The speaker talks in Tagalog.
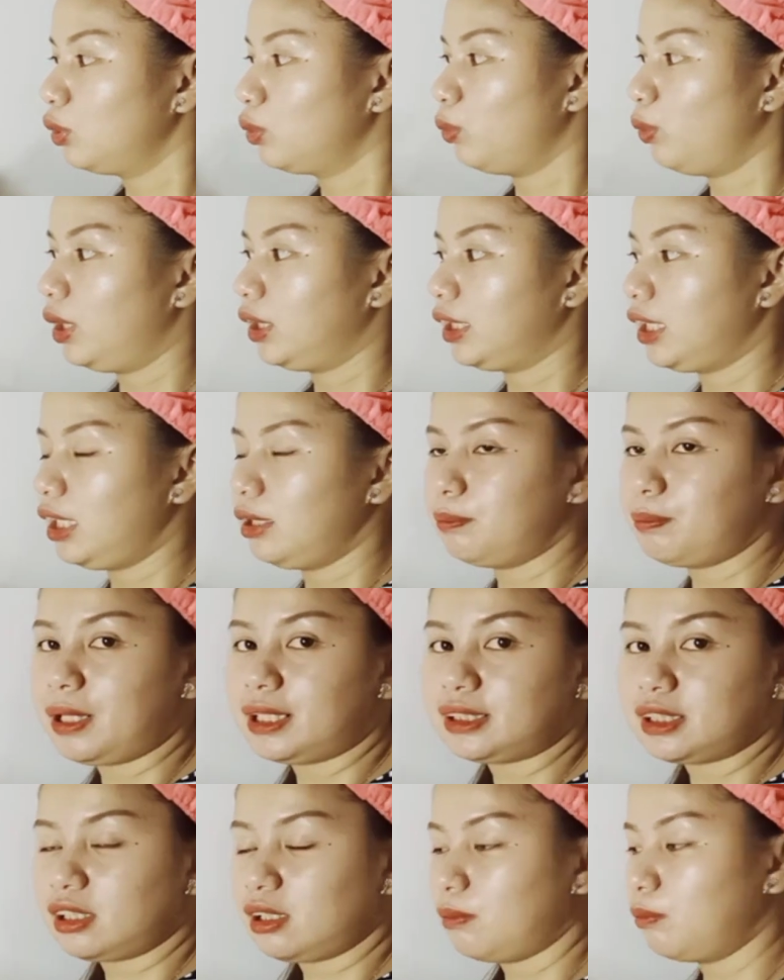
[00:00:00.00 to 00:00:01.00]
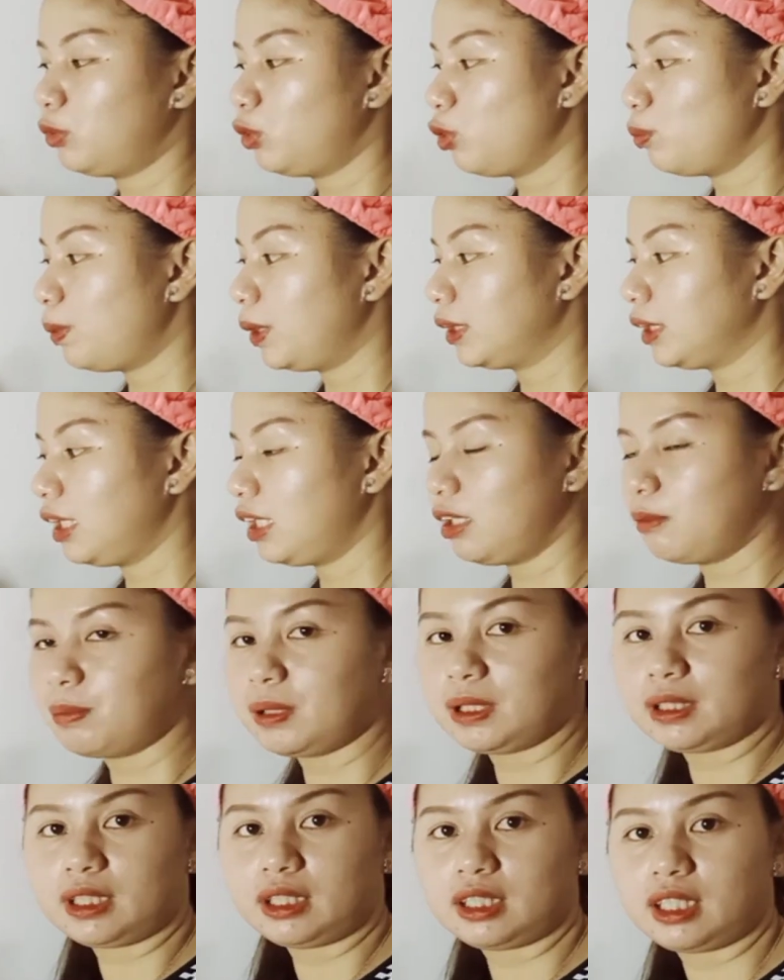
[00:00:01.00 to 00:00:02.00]
2. Again, positive 2. Pag
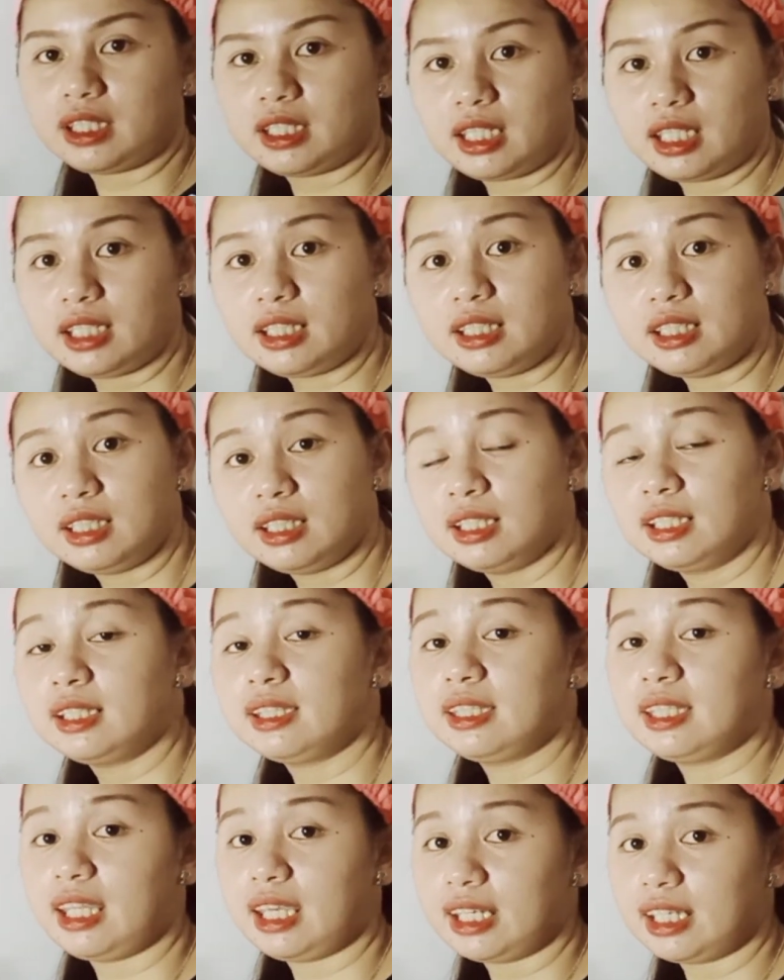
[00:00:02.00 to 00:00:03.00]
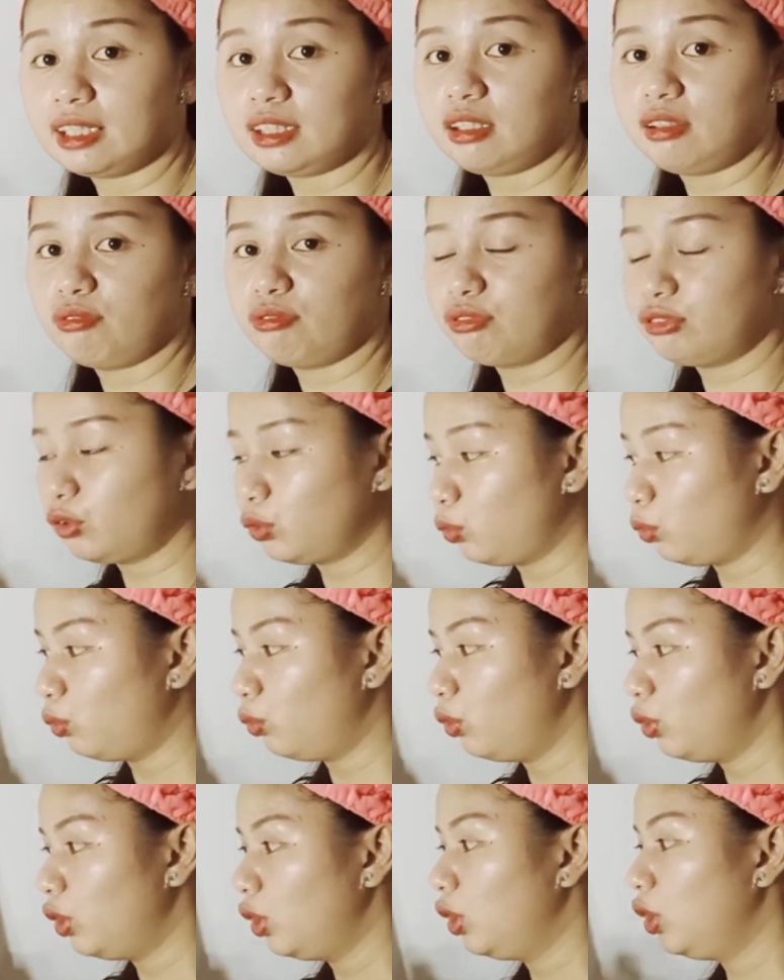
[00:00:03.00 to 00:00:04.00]
nilipat, nagiging negative
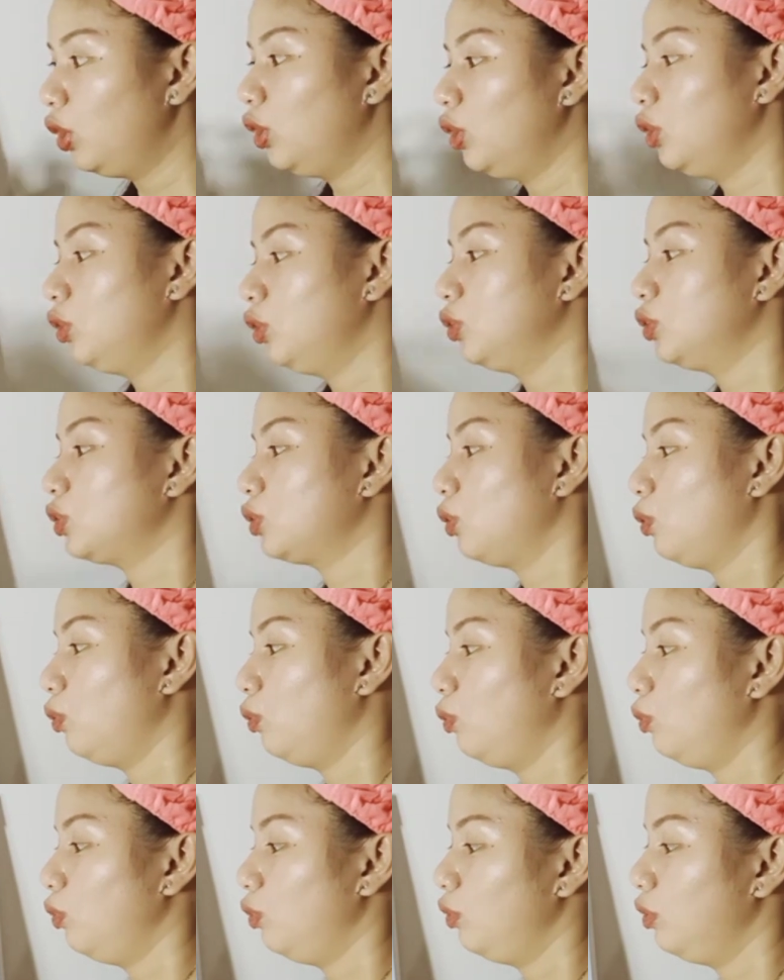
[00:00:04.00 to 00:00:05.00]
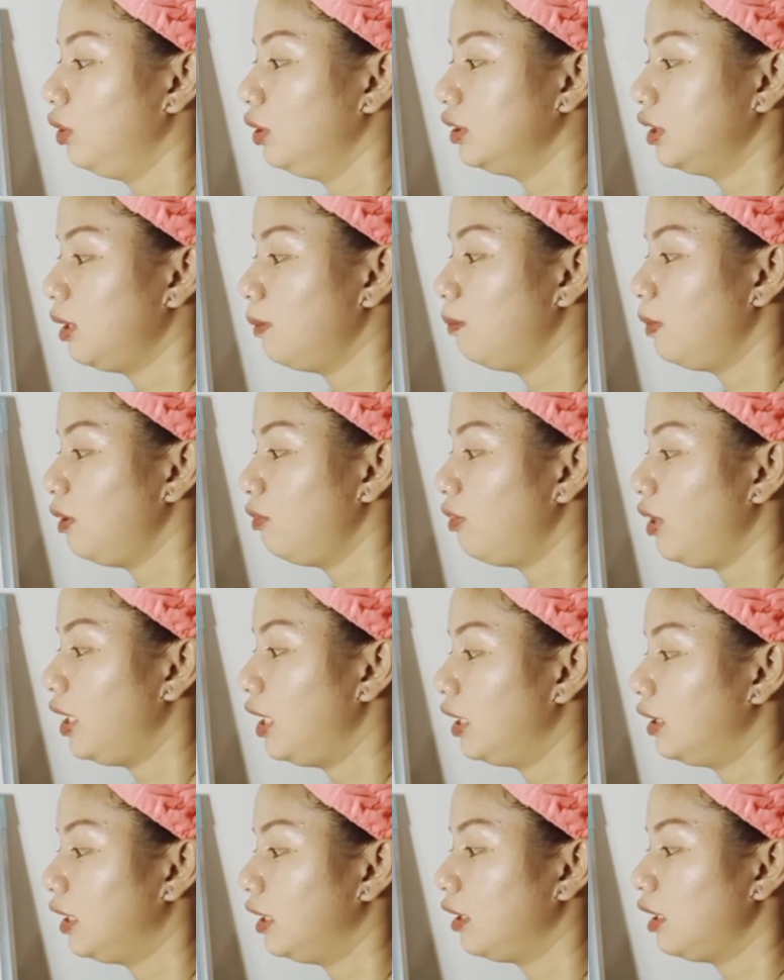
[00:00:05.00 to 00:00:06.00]
2. So, simplify
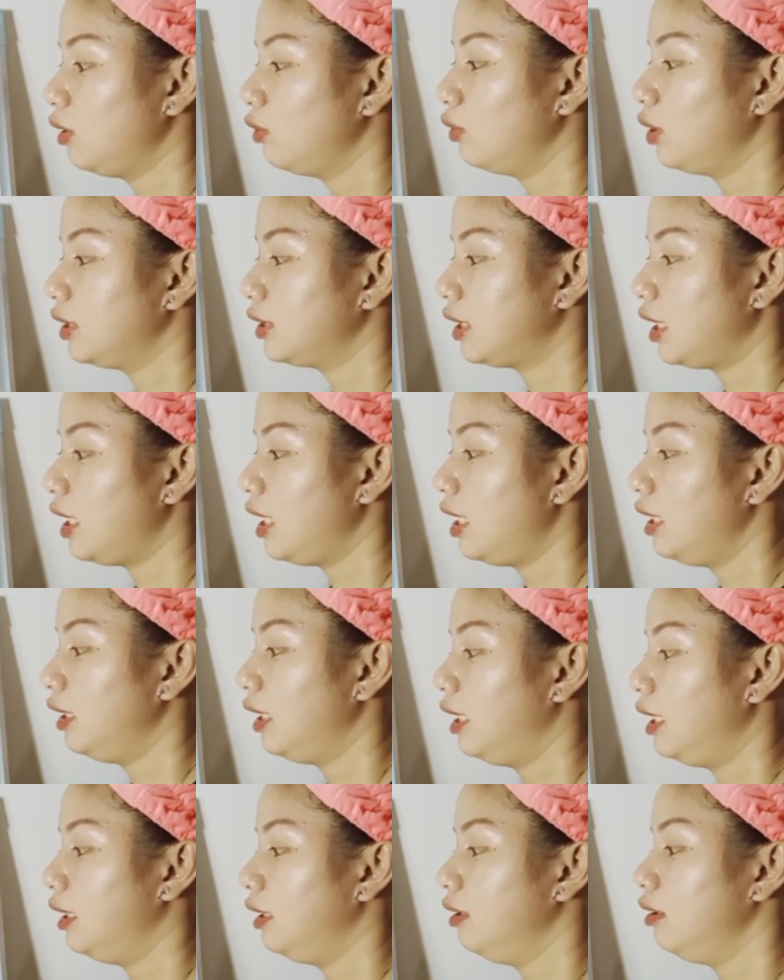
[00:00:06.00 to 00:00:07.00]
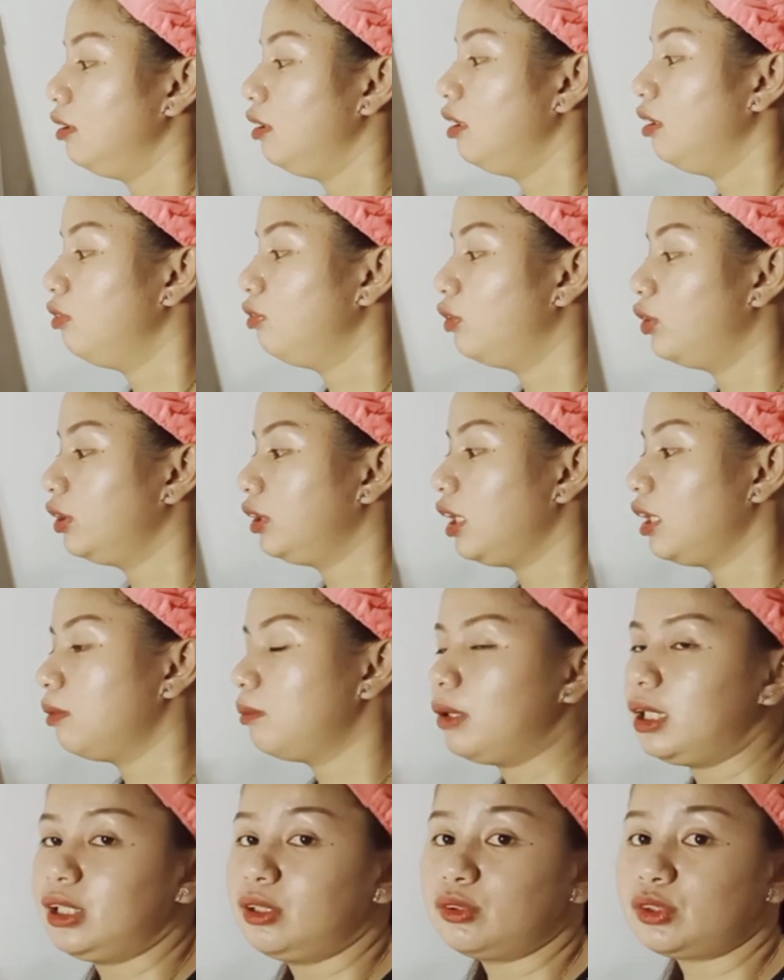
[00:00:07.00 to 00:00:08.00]
lang natin yung nasa kanan.
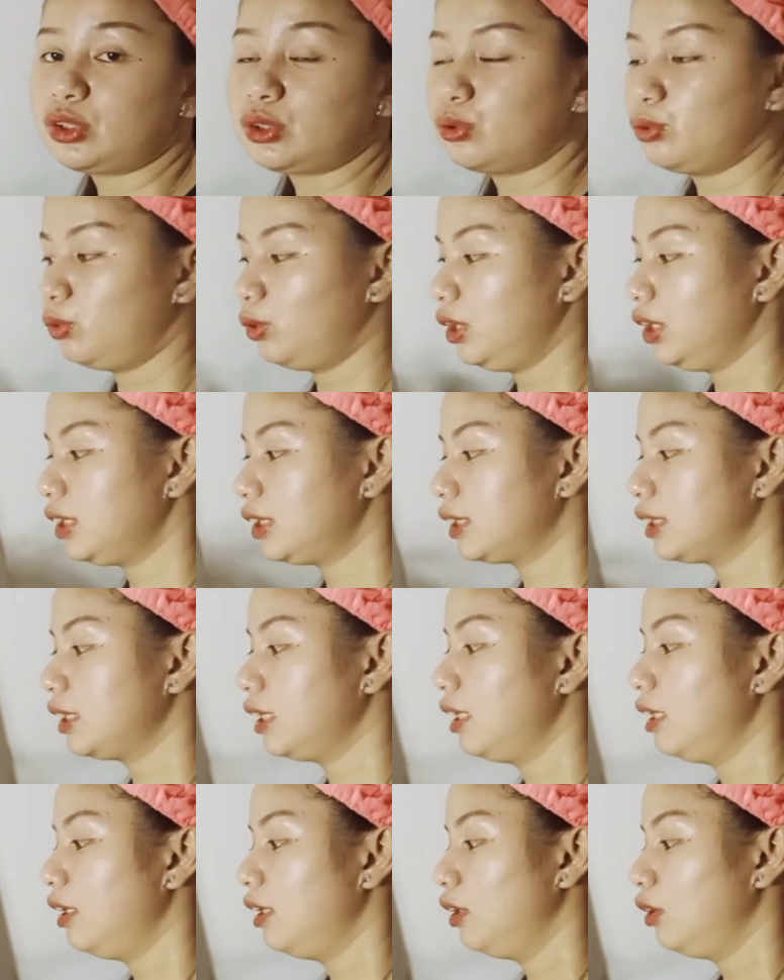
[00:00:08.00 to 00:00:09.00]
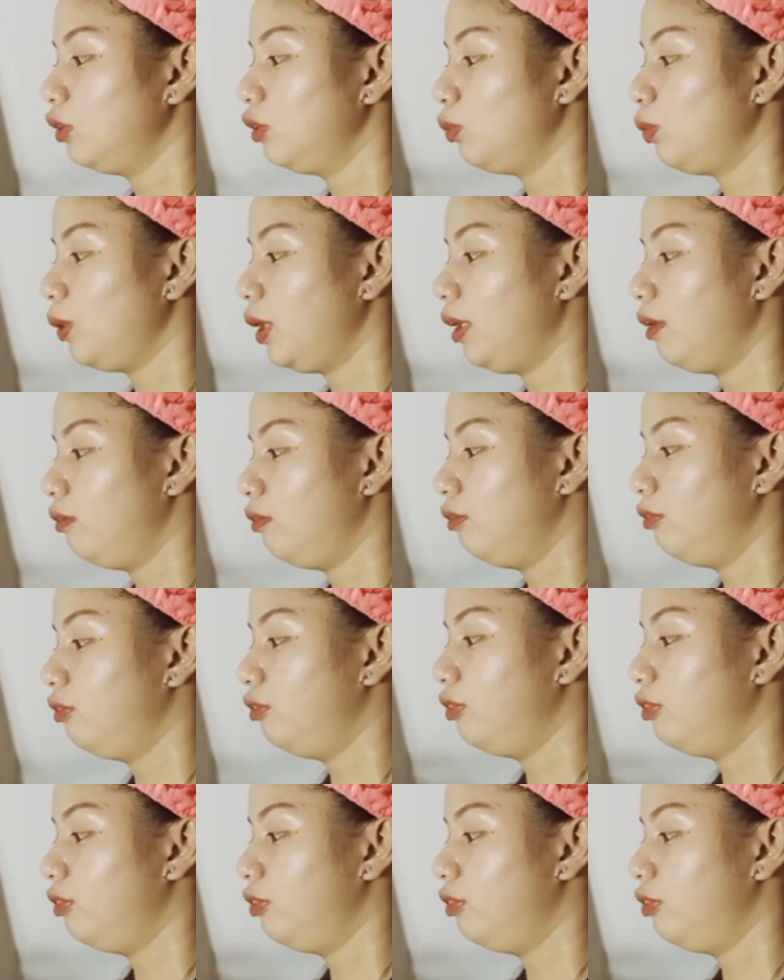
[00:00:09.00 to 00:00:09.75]
14 minus 2 is 12.